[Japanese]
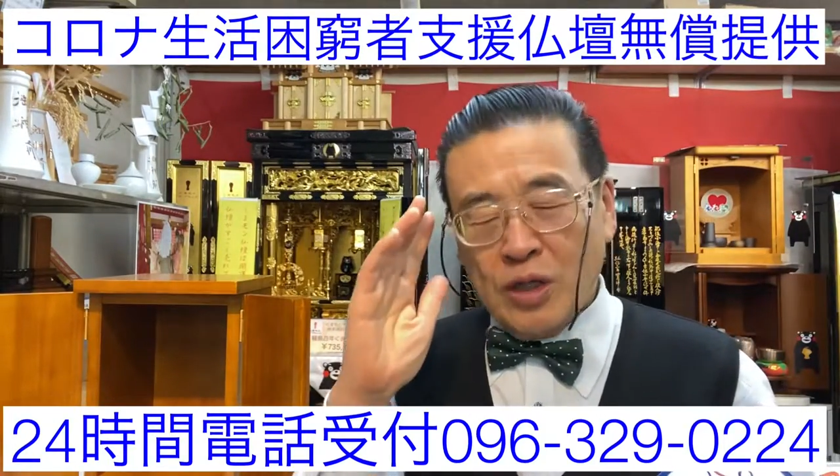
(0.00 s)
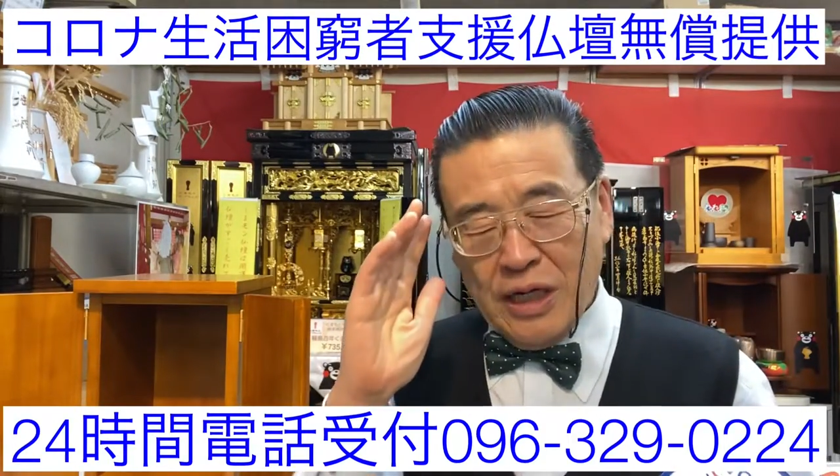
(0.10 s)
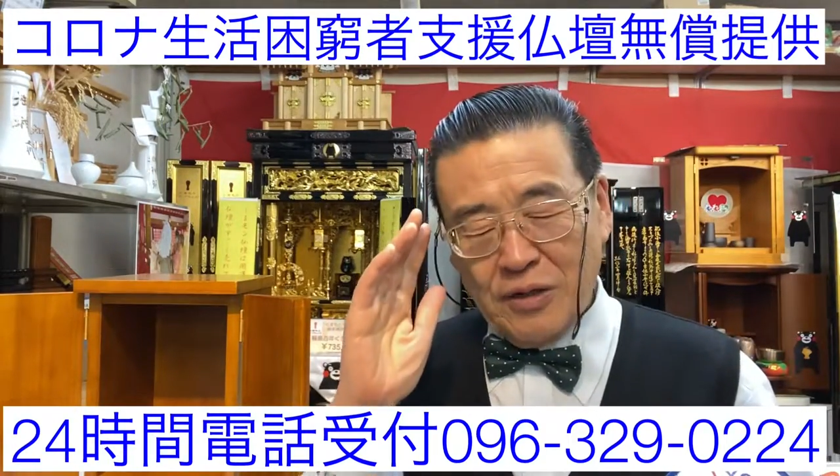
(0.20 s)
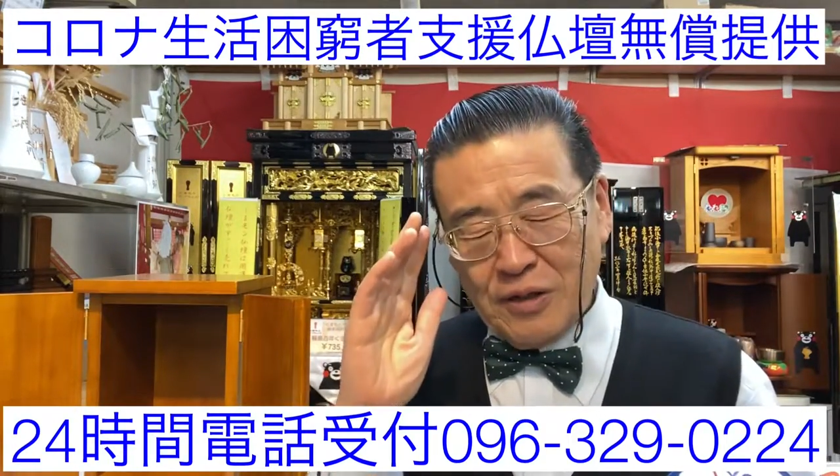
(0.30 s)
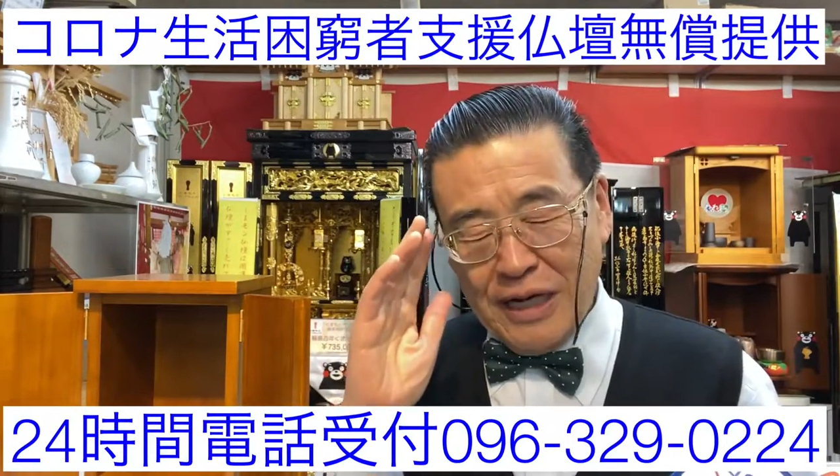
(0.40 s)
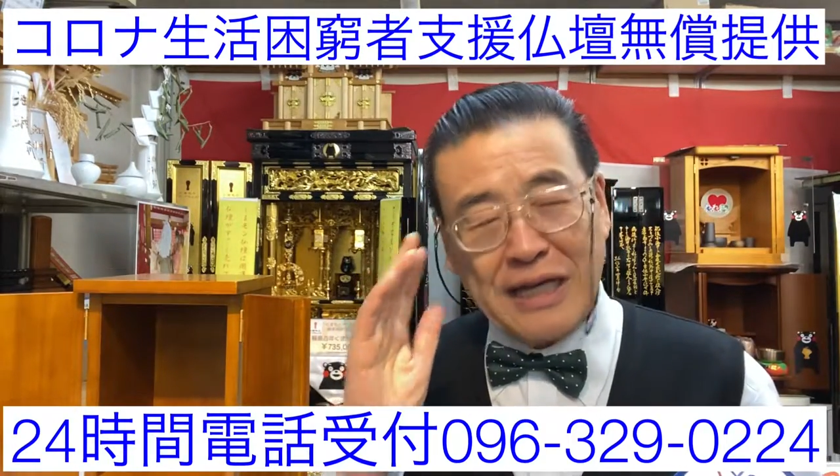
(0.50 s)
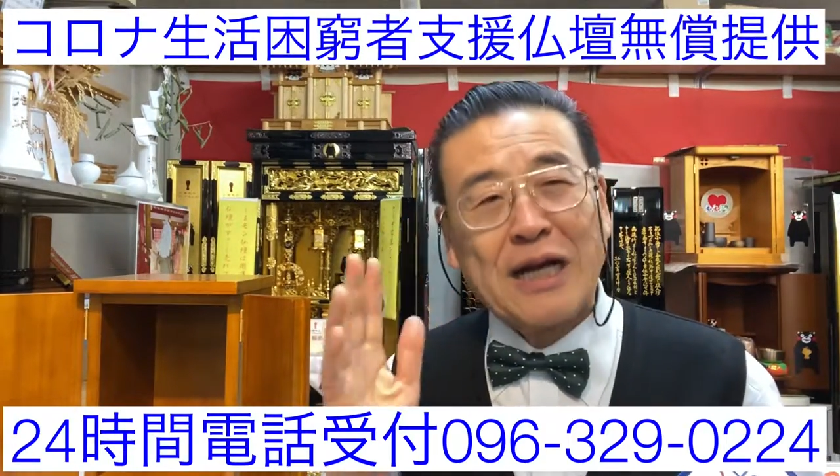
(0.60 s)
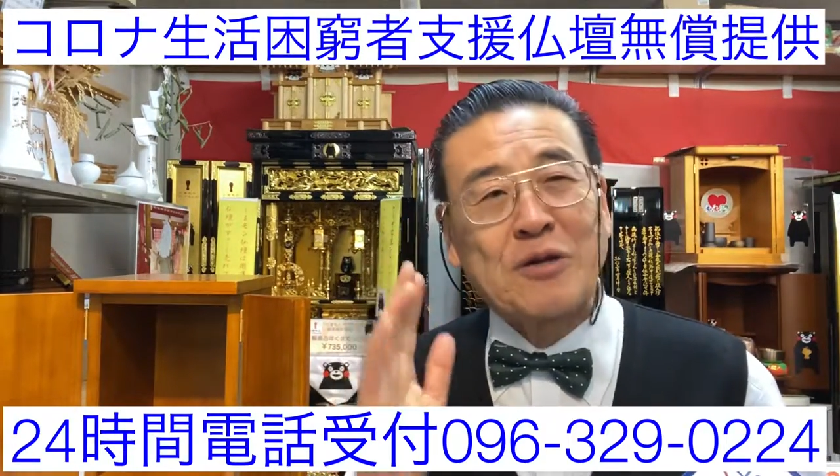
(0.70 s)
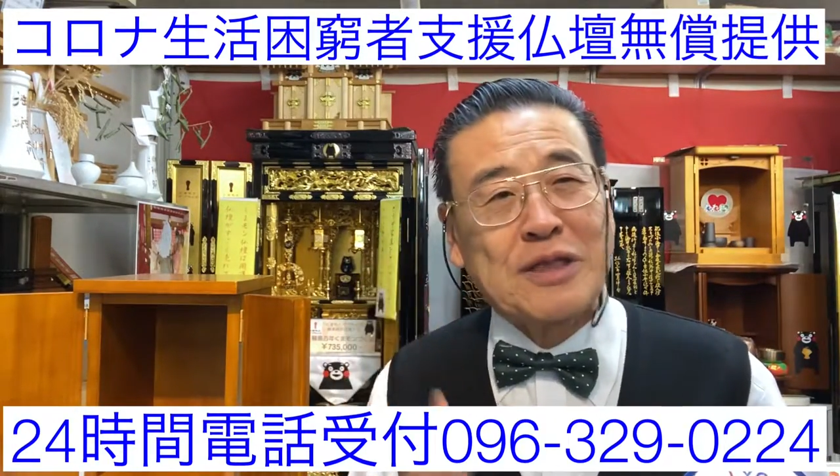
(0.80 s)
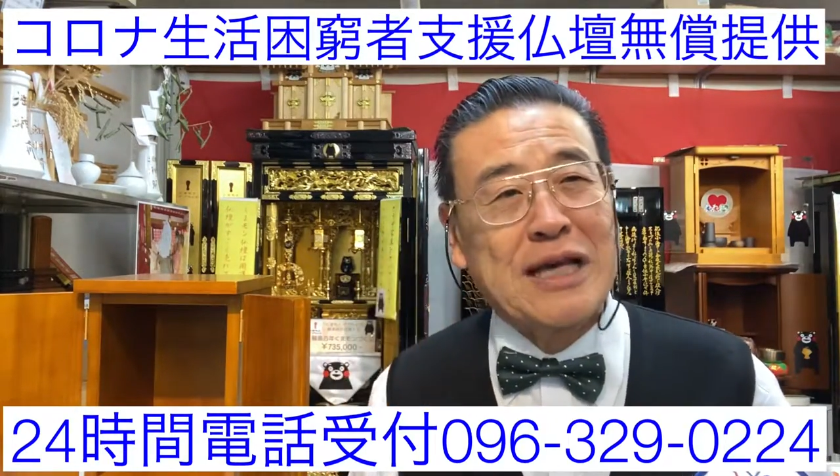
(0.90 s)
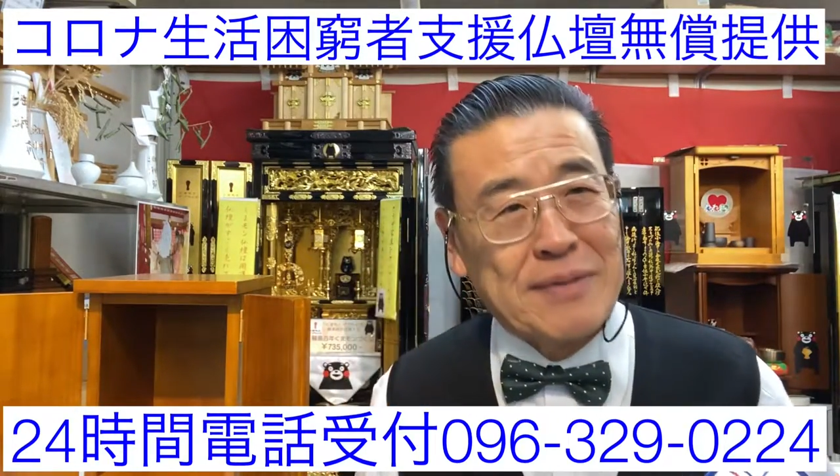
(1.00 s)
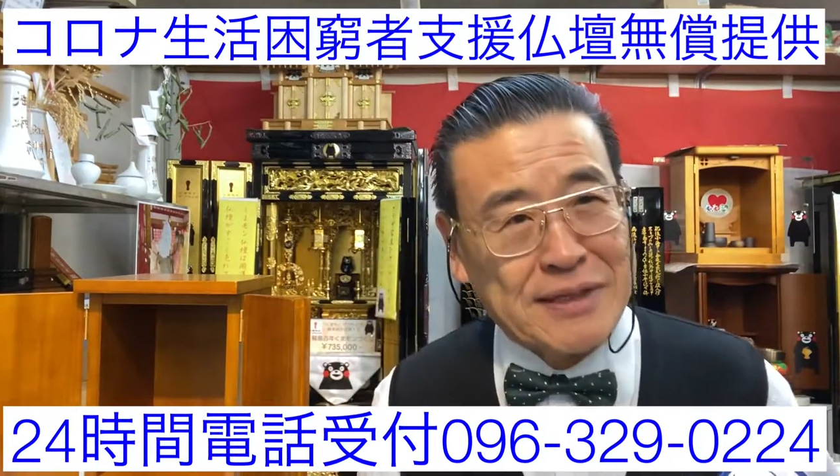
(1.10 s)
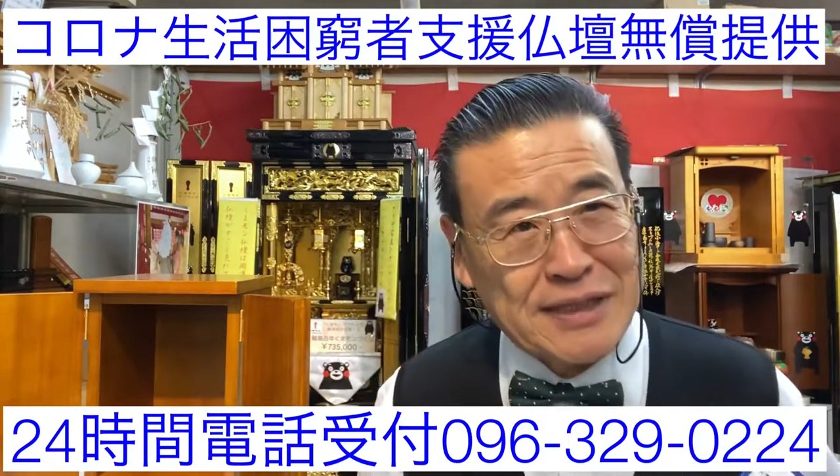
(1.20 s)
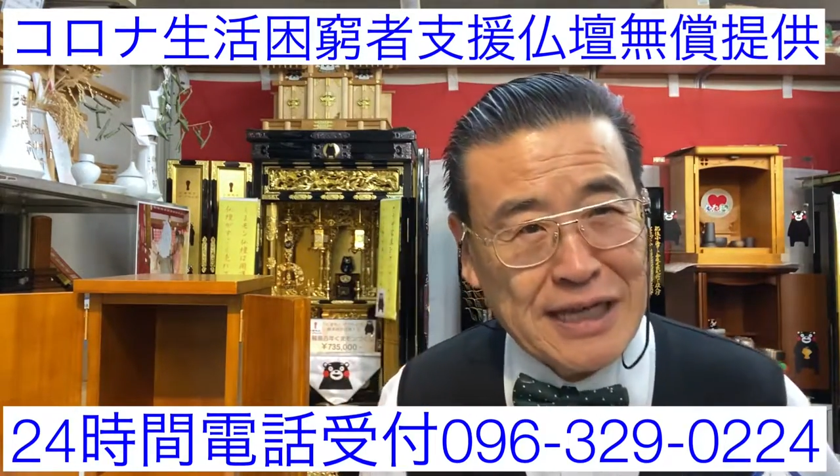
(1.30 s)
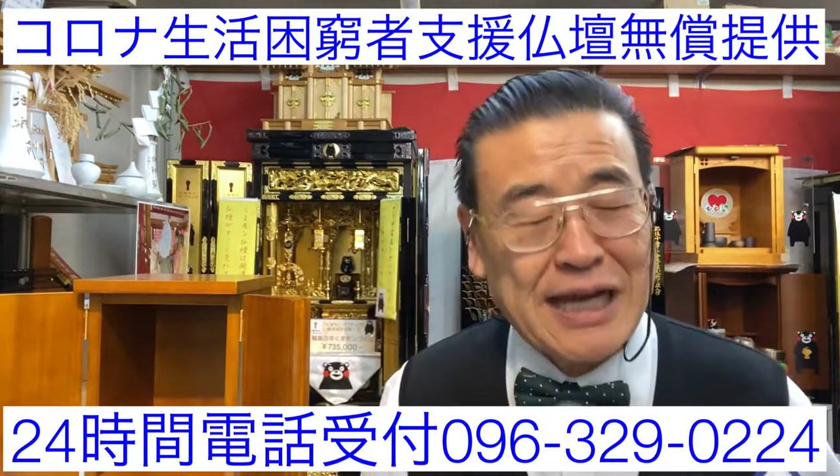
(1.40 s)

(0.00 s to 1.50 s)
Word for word: あの、あれがございますね。